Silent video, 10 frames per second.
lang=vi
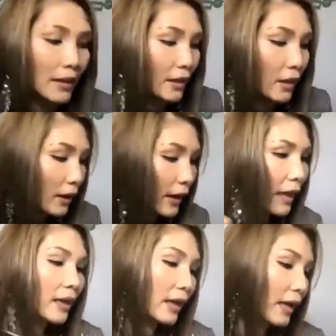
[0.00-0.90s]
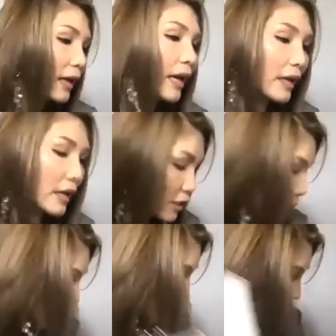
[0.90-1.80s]
chỉ có khác là khác hai cái
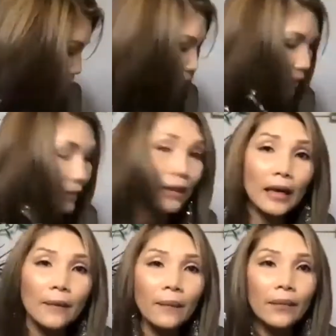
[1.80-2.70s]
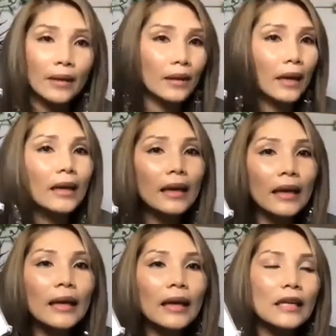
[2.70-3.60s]
gel này thôi anh chị ha chỉ khác là
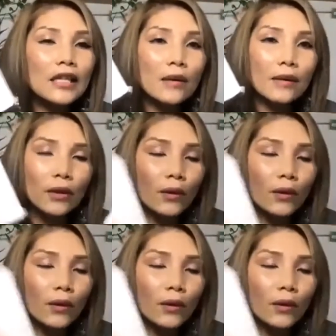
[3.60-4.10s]
khác hai cái gel này